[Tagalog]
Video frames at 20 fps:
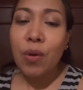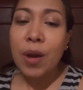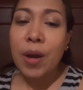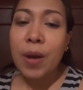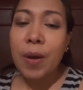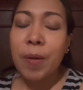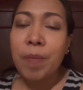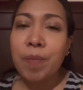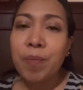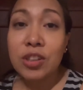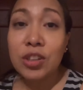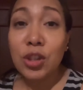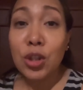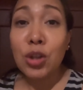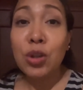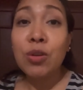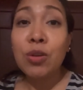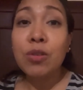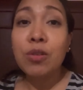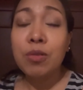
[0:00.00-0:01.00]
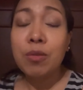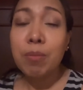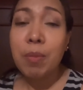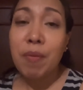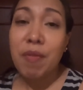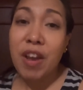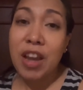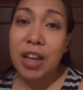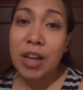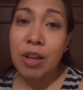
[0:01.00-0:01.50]
Um, so yung
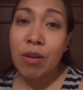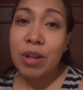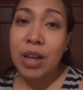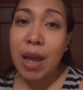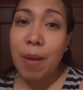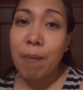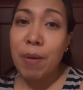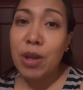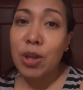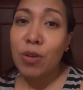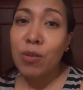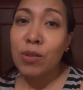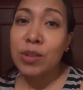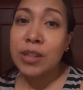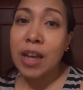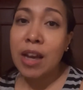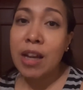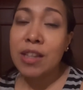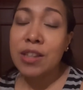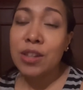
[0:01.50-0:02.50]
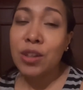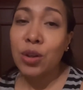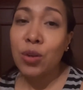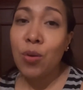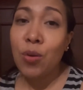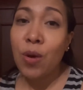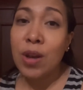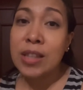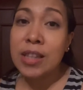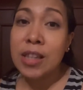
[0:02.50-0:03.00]
ma-find out namin yung sa cancer
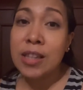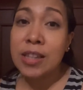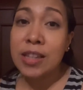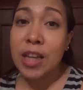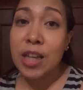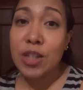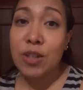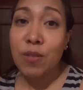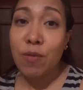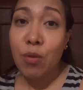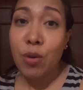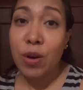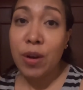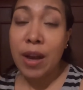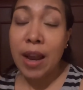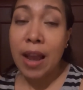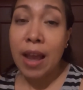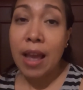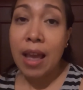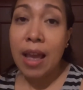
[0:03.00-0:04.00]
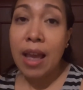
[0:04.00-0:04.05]
ko kasi stage 4 na.